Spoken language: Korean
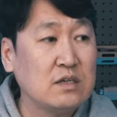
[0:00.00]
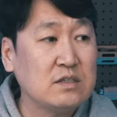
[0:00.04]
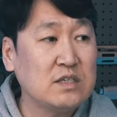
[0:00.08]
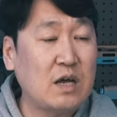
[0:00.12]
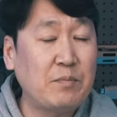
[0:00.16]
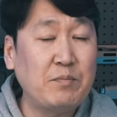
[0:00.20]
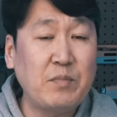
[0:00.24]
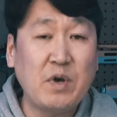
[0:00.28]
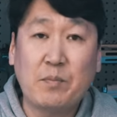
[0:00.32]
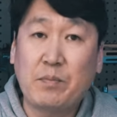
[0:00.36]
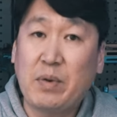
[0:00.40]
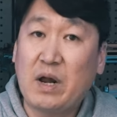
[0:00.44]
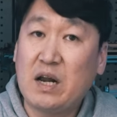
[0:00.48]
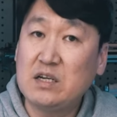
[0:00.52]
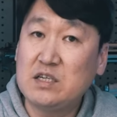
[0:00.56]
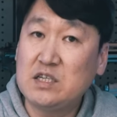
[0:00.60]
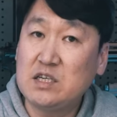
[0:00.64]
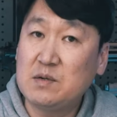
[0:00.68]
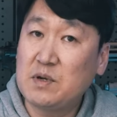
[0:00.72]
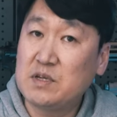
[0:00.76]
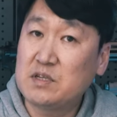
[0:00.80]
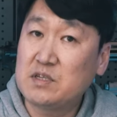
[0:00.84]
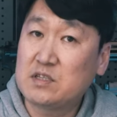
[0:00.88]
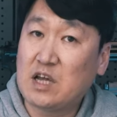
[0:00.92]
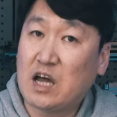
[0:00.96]

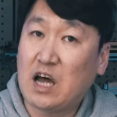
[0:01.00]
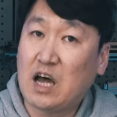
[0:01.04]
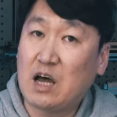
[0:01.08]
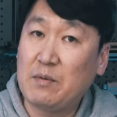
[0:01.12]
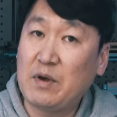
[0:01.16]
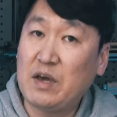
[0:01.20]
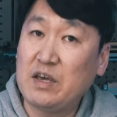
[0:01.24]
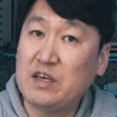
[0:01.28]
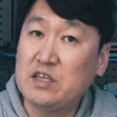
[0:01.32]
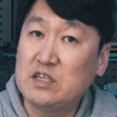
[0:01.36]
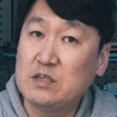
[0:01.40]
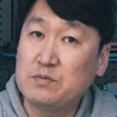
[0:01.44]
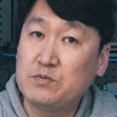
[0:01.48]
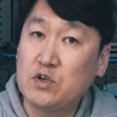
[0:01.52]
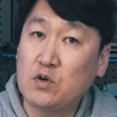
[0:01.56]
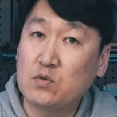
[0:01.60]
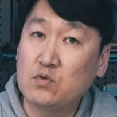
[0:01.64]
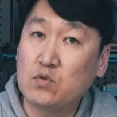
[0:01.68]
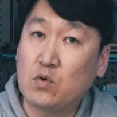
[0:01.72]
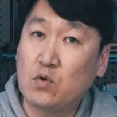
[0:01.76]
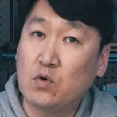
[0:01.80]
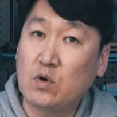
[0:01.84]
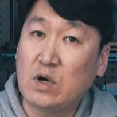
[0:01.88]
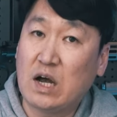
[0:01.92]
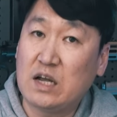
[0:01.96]
380에서 420
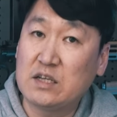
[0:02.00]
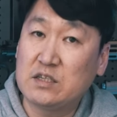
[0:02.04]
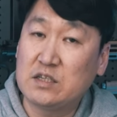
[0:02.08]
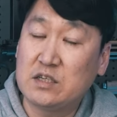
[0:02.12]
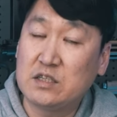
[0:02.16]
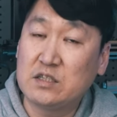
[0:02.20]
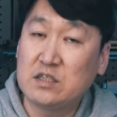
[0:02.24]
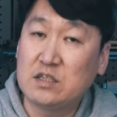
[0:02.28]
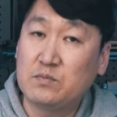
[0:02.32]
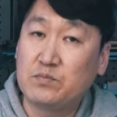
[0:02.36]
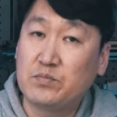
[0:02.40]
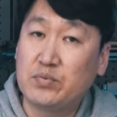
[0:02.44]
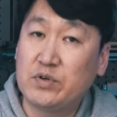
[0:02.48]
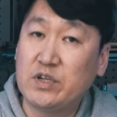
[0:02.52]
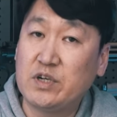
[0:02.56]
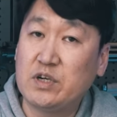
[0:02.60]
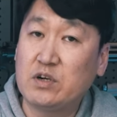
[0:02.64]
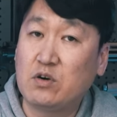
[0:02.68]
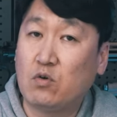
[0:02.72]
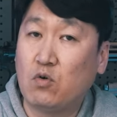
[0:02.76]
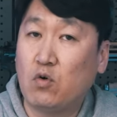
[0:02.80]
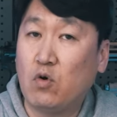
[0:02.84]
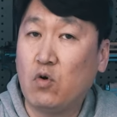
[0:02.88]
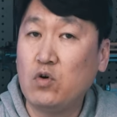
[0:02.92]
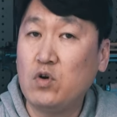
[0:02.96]
정도까지
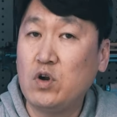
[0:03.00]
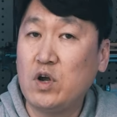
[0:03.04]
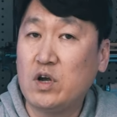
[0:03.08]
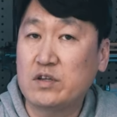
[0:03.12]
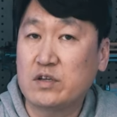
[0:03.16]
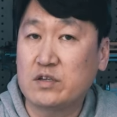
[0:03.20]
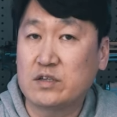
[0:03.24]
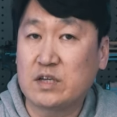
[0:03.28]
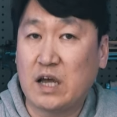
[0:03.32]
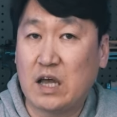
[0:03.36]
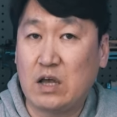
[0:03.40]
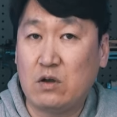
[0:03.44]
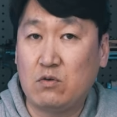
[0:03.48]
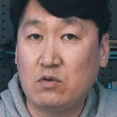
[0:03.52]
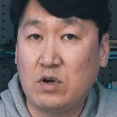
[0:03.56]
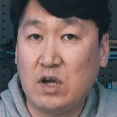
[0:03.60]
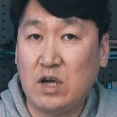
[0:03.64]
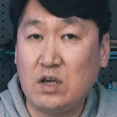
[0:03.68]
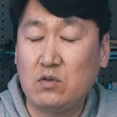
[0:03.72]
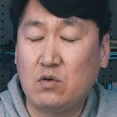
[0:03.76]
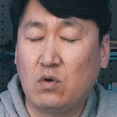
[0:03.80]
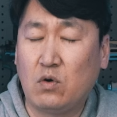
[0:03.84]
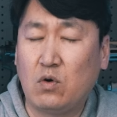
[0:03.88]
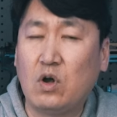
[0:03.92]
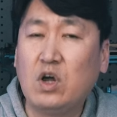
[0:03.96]
스프링을 올려서 사용을
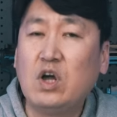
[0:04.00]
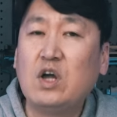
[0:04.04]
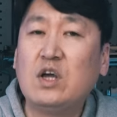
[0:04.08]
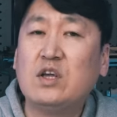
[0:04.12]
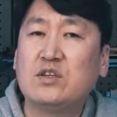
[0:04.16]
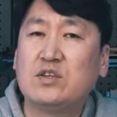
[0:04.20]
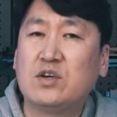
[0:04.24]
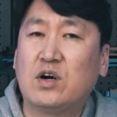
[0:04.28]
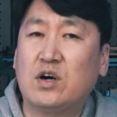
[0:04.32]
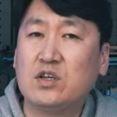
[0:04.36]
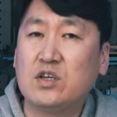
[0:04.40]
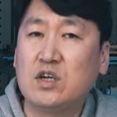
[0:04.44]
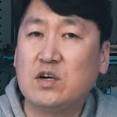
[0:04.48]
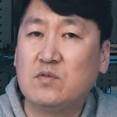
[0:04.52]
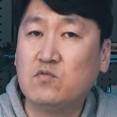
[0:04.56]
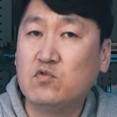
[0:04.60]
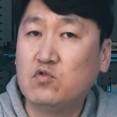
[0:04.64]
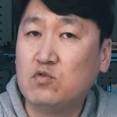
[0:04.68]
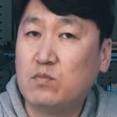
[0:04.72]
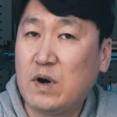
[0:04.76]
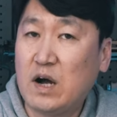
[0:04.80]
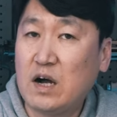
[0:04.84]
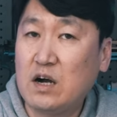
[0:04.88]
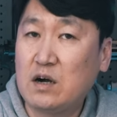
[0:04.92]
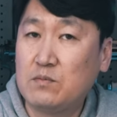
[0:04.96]
해도 전혀
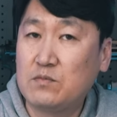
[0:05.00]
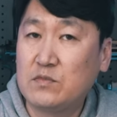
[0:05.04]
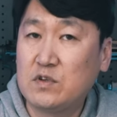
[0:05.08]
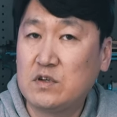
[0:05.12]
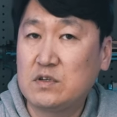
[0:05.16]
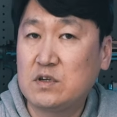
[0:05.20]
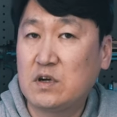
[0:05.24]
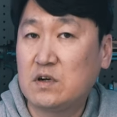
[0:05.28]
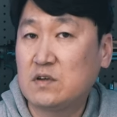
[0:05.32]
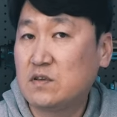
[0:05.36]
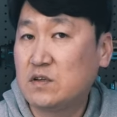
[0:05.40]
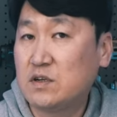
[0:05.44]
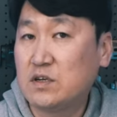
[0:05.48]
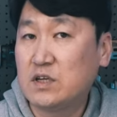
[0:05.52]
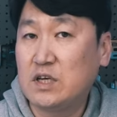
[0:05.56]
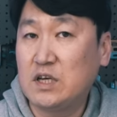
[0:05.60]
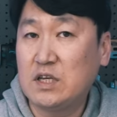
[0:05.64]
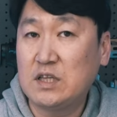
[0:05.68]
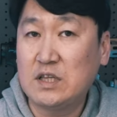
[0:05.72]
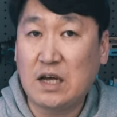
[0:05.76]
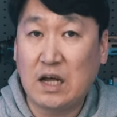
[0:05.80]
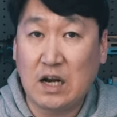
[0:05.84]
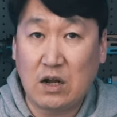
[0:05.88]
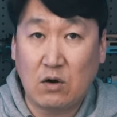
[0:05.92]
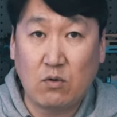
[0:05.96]
무방 없는 성능이
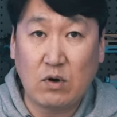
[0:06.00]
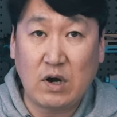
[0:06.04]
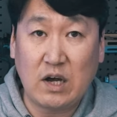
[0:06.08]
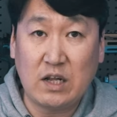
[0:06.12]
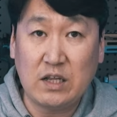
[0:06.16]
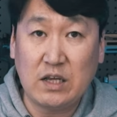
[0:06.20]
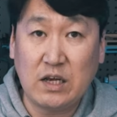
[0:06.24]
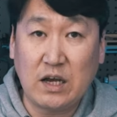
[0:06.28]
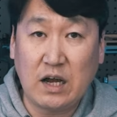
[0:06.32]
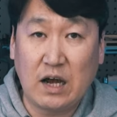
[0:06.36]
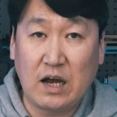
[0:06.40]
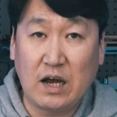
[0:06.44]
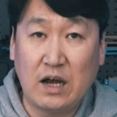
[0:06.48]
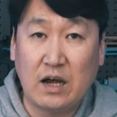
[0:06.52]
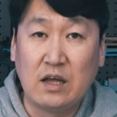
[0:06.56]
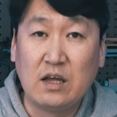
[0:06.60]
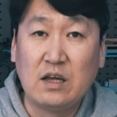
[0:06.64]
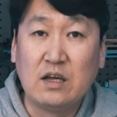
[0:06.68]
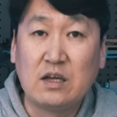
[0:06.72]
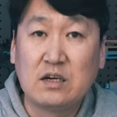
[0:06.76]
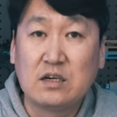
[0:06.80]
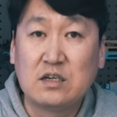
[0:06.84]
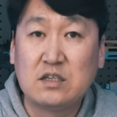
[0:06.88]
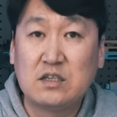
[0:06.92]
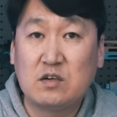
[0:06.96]
있다라고 하니까
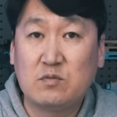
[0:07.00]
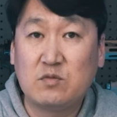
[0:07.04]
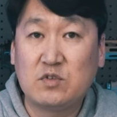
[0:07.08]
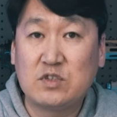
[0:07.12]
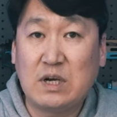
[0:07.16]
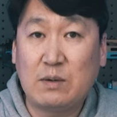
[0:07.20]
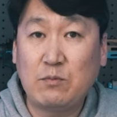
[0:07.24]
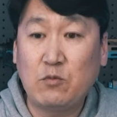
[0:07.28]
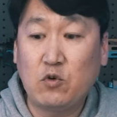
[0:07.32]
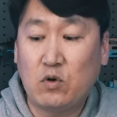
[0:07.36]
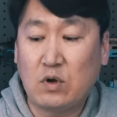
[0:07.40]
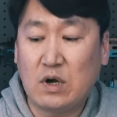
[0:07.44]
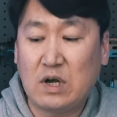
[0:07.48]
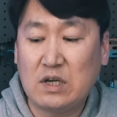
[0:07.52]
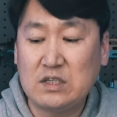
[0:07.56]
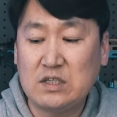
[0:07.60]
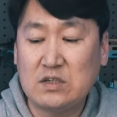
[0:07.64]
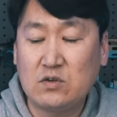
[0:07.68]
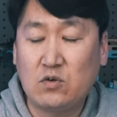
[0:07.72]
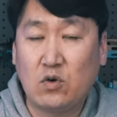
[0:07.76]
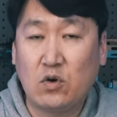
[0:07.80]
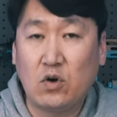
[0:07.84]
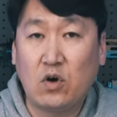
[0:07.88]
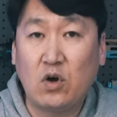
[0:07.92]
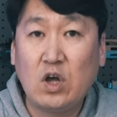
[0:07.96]
그 점은 참고로
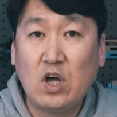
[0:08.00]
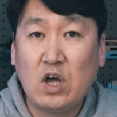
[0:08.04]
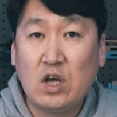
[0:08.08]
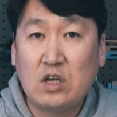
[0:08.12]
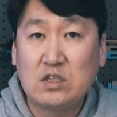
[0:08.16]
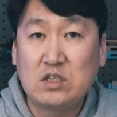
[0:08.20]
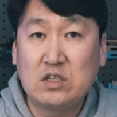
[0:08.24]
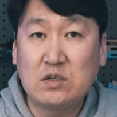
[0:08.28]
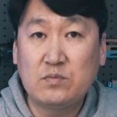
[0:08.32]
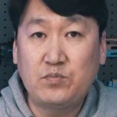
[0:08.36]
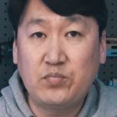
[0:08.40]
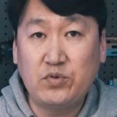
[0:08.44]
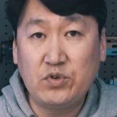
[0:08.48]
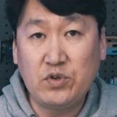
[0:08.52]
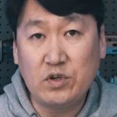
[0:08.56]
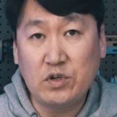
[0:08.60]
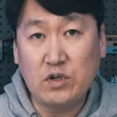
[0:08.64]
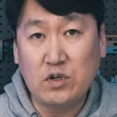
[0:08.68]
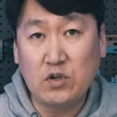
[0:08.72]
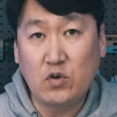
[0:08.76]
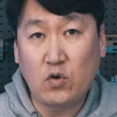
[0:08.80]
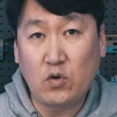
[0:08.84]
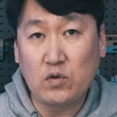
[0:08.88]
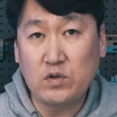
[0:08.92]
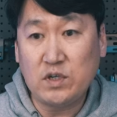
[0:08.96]
하시고요.
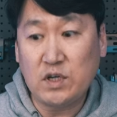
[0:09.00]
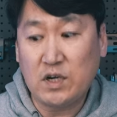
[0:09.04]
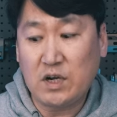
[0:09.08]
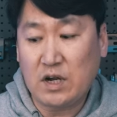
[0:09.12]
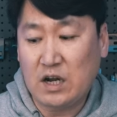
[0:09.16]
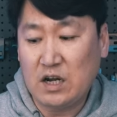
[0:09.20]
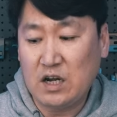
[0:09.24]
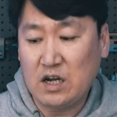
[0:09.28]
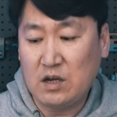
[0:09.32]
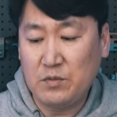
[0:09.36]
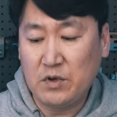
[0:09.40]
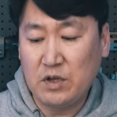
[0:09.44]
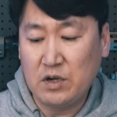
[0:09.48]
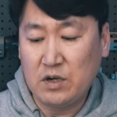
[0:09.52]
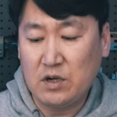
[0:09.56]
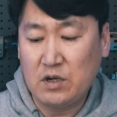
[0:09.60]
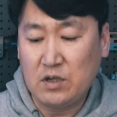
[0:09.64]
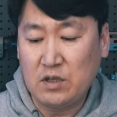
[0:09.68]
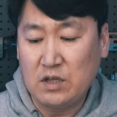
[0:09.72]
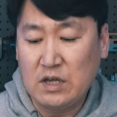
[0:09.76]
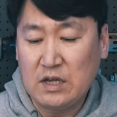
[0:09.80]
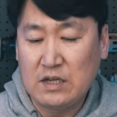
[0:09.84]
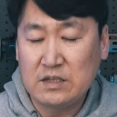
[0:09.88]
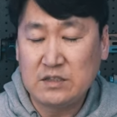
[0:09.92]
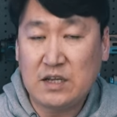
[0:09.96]
스프링을 교체를
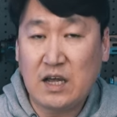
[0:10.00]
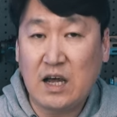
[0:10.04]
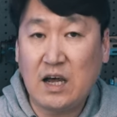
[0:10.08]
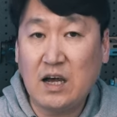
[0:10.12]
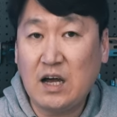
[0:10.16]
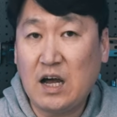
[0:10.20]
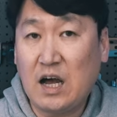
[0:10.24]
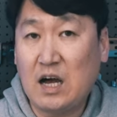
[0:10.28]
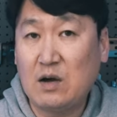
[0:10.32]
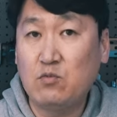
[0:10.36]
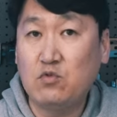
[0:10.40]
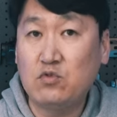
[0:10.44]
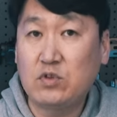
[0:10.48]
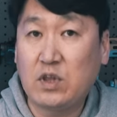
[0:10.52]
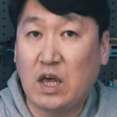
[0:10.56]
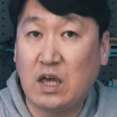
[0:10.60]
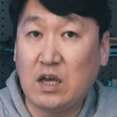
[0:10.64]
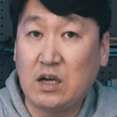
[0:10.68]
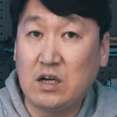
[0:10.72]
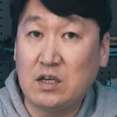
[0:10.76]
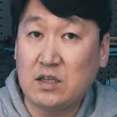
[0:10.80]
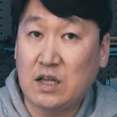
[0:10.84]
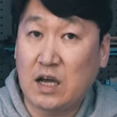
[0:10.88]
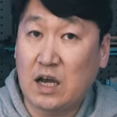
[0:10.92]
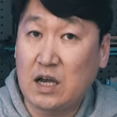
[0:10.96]
하려면은 상하부
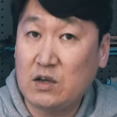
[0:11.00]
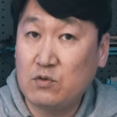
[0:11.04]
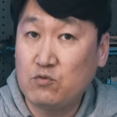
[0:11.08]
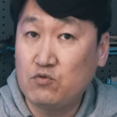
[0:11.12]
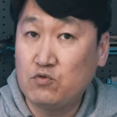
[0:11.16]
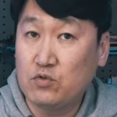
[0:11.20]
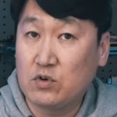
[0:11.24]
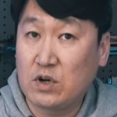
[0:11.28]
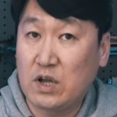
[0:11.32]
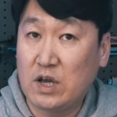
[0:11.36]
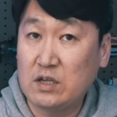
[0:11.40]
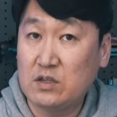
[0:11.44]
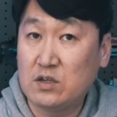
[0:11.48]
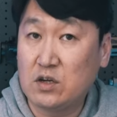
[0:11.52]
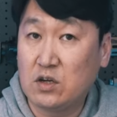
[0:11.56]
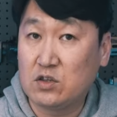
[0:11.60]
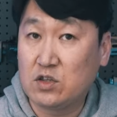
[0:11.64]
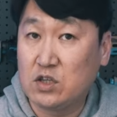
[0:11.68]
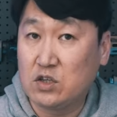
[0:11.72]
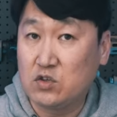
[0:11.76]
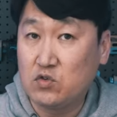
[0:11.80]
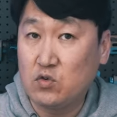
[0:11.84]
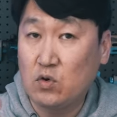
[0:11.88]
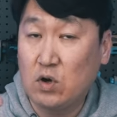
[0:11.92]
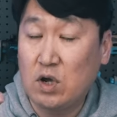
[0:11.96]
테이크 다운을 해서
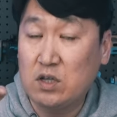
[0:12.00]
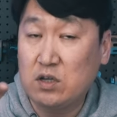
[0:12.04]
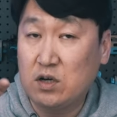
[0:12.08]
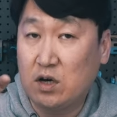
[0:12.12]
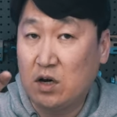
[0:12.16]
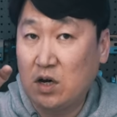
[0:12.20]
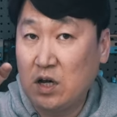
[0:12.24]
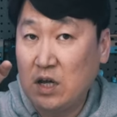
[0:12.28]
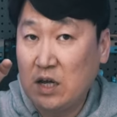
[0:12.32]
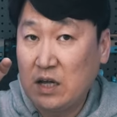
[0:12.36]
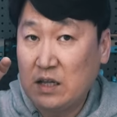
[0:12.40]
뒤쪽에서